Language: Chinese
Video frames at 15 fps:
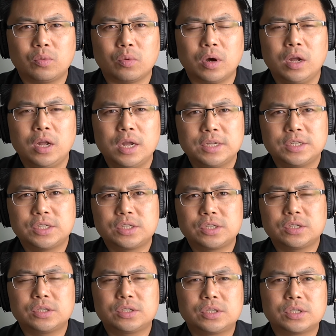国。其
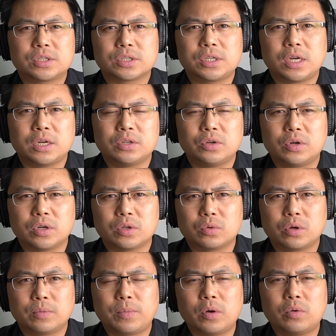实事实上有很
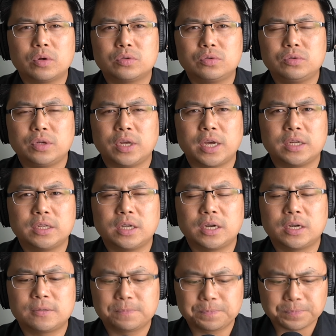多，包括去年
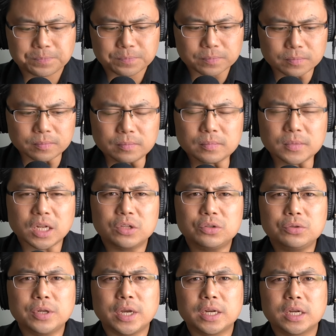的。
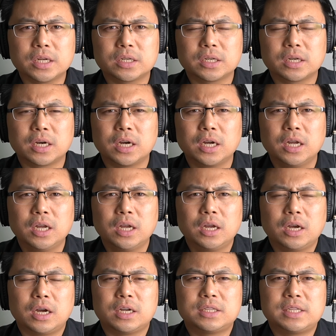去年的这个，
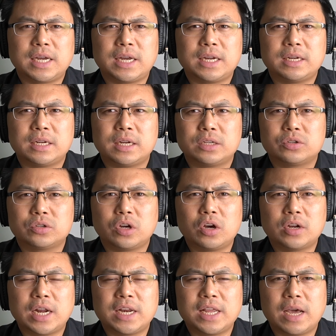呃，在呃就是澳
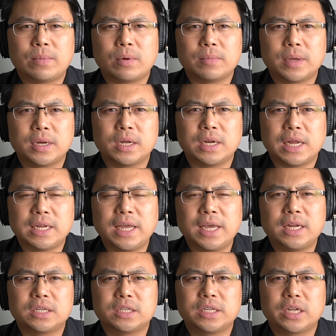大利亚旁边的南太
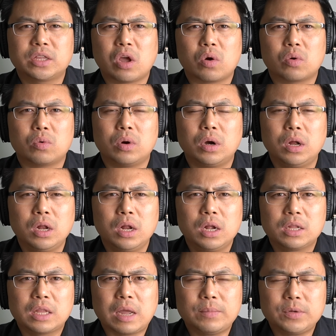的这些岛国，
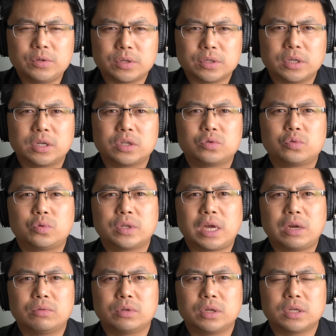他们选择和中国大
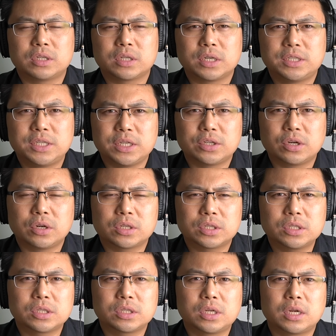陆的这个建交呢，
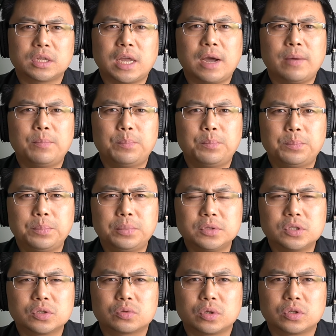事实上他不
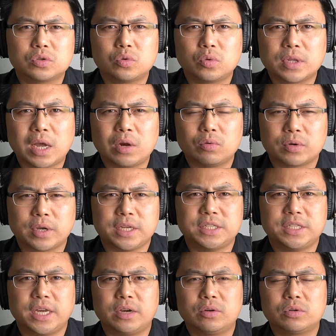是说中国大陆给
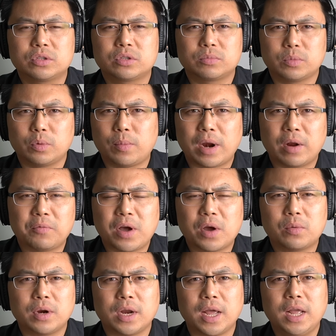钱或者怎么把它挖
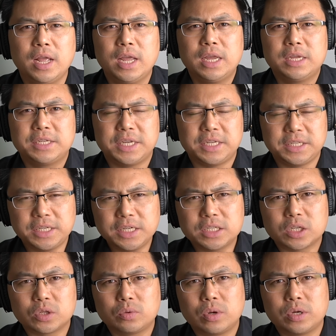过来，也一定
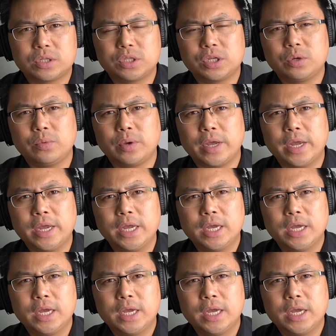程度上是因为，